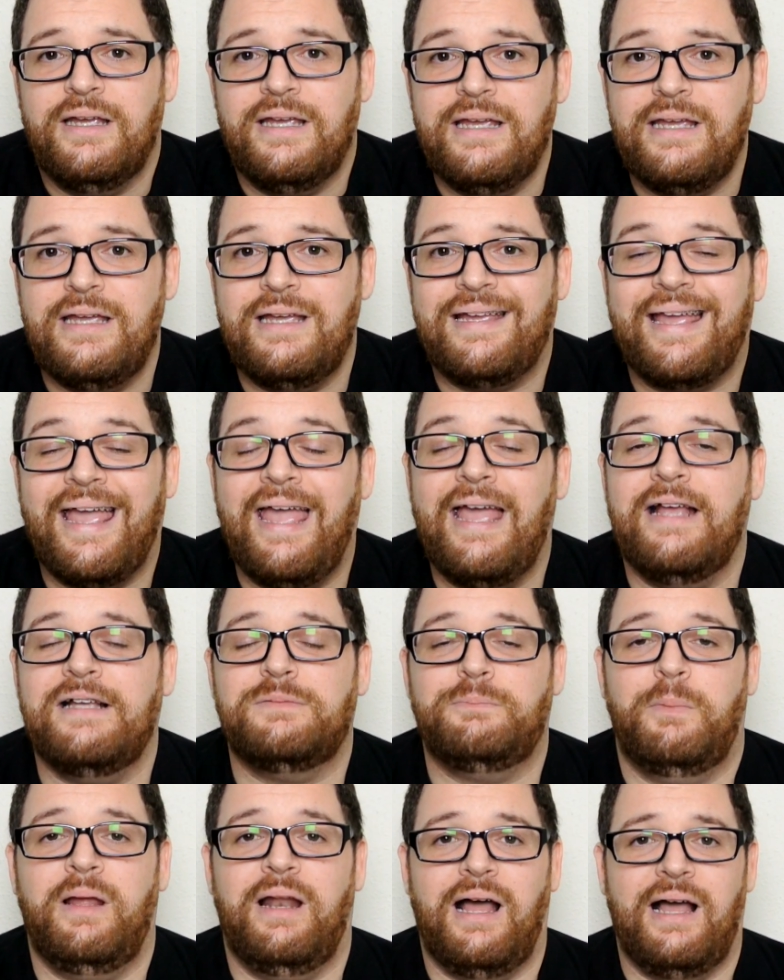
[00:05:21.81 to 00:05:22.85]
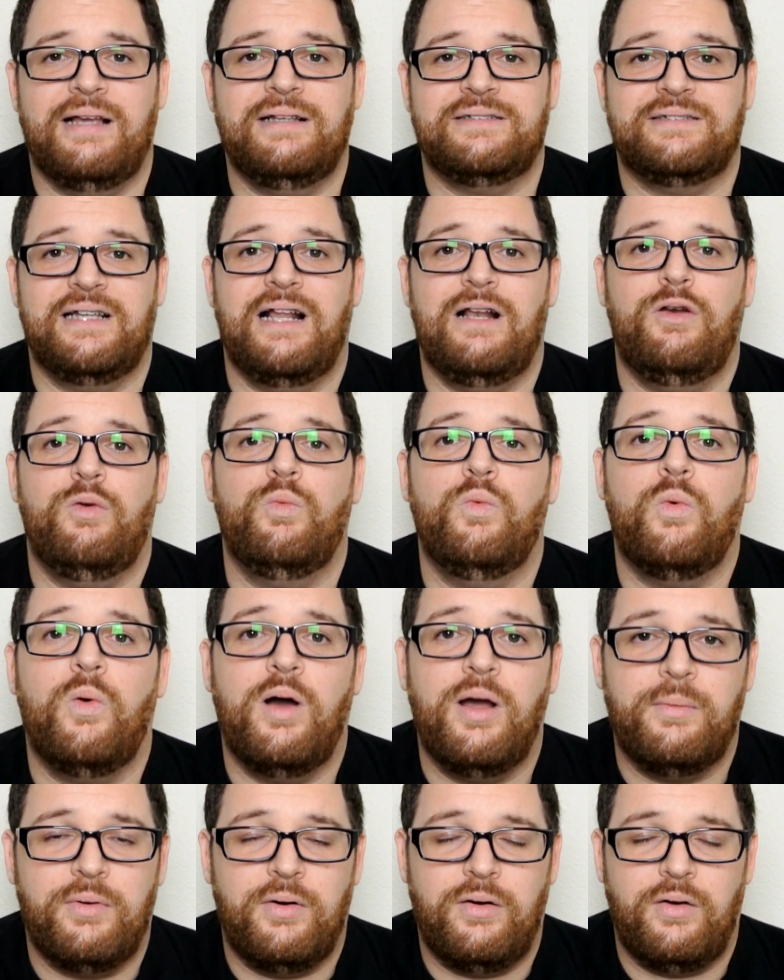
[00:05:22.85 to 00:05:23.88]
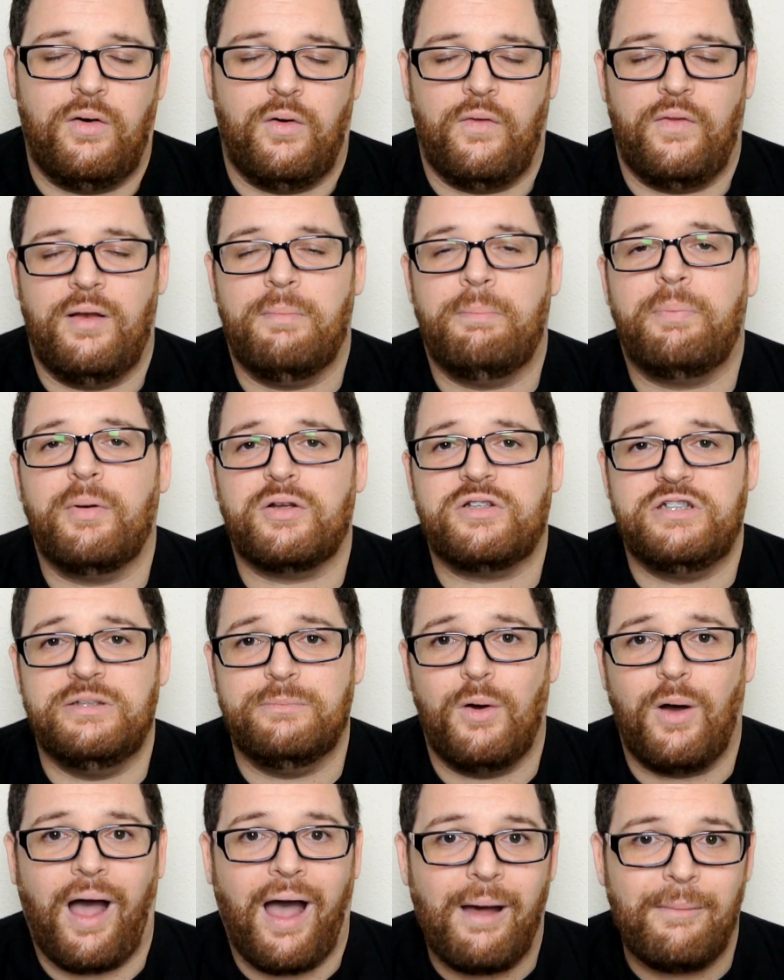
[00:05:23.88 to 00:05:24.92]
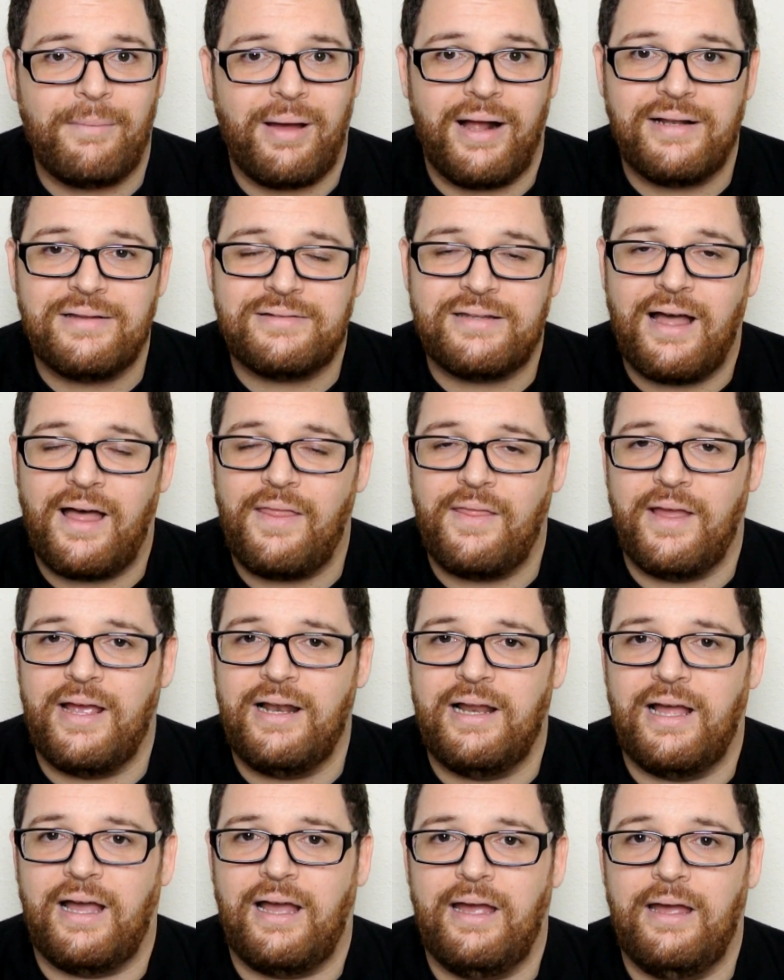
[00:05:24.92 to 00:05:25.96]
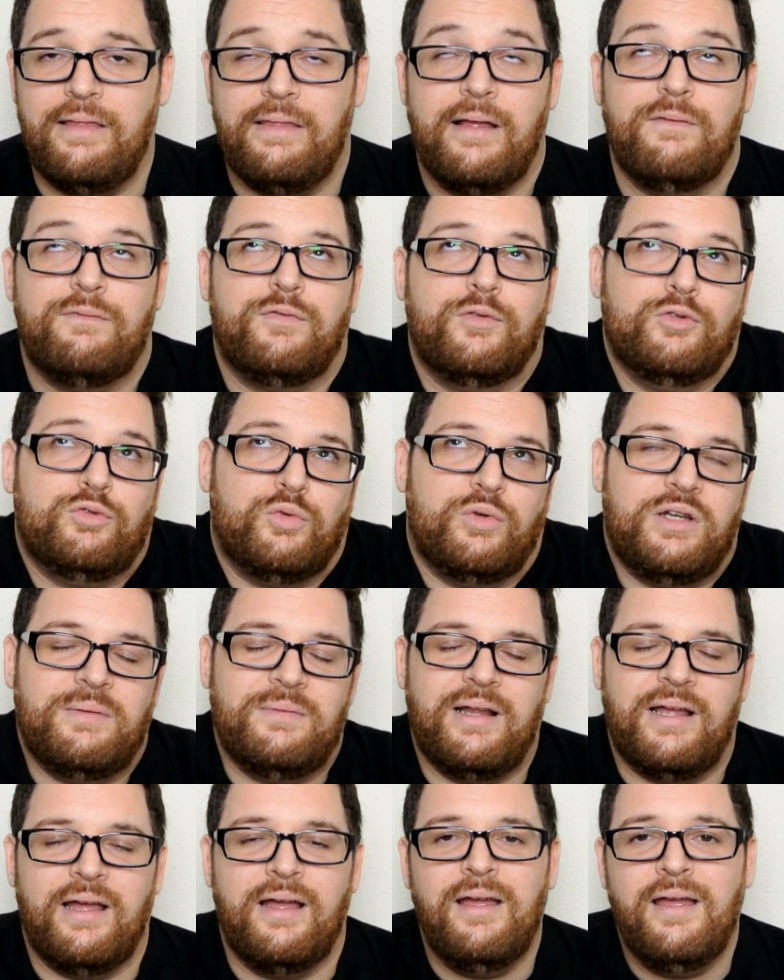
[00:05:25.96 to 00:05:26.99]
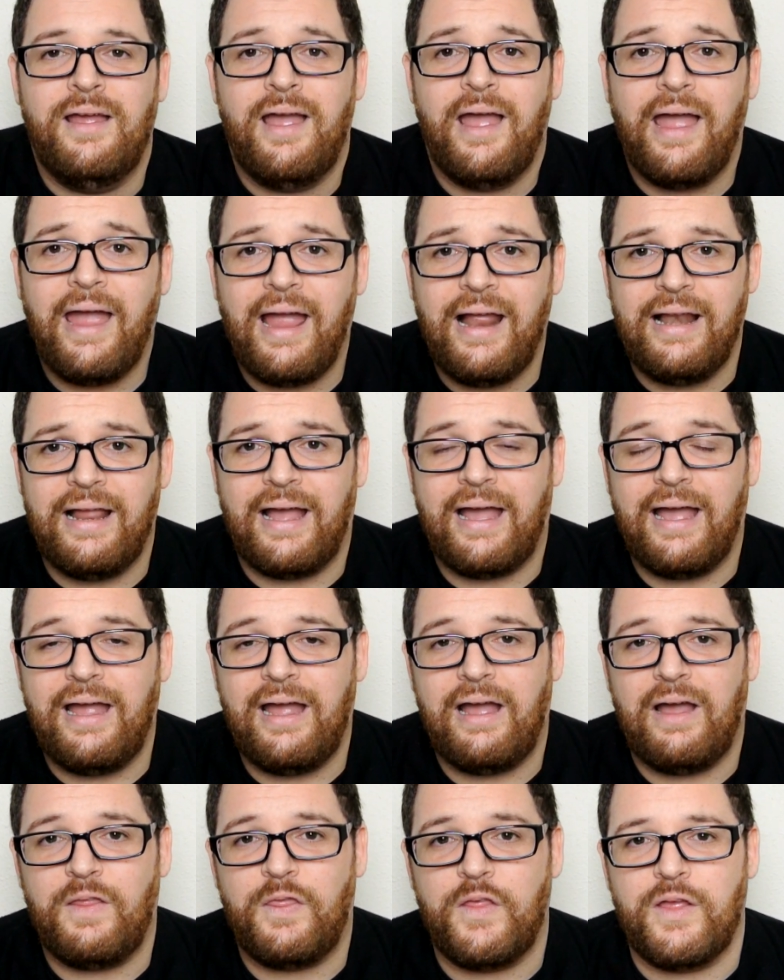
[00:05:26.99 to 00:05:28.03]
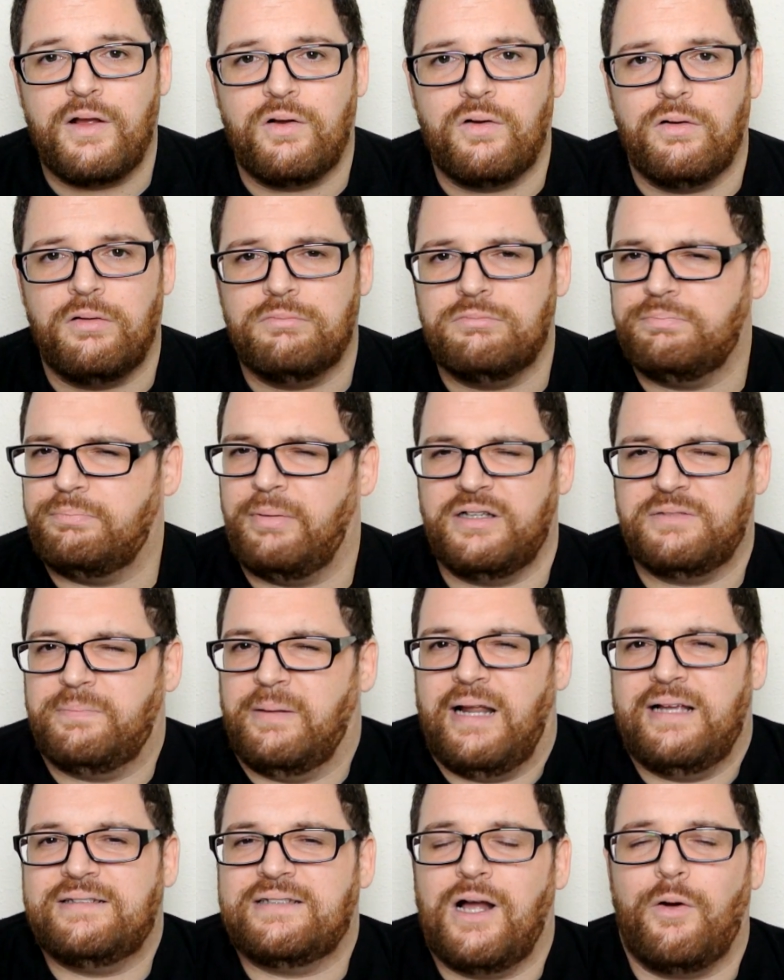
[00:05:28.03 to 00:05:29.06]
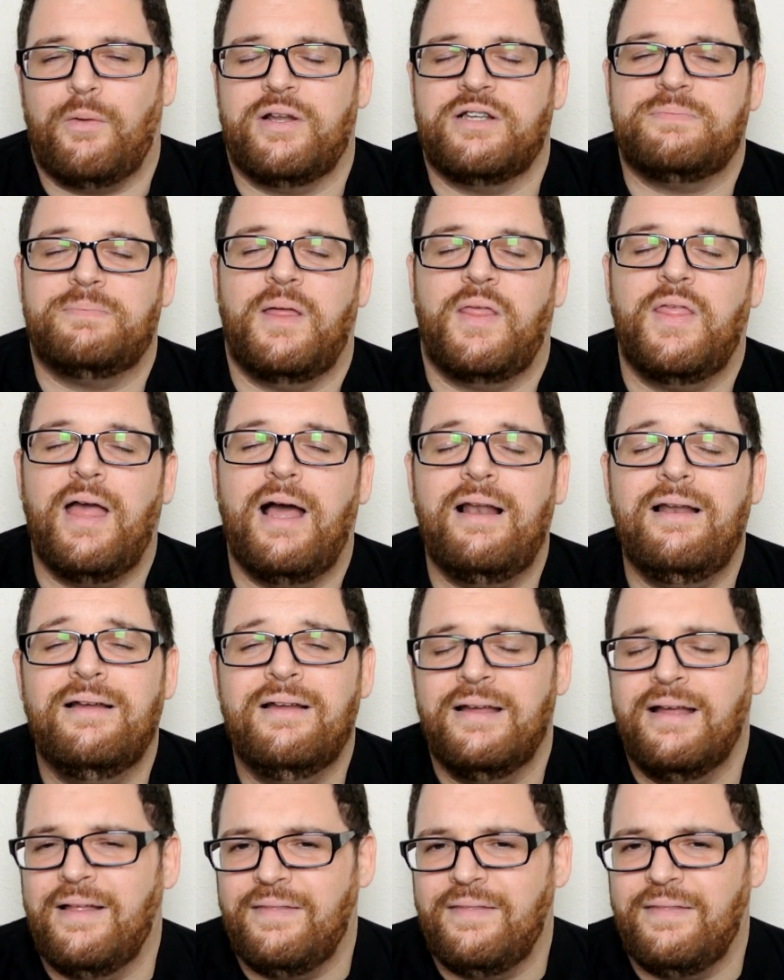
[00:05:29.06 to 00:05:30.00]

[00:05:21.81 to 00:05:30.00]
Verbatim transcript: ¿Y qué esperáis del nuevo o del próximo gama alta de LG, del futurible LG G5? ¿Esperáis algo en especial?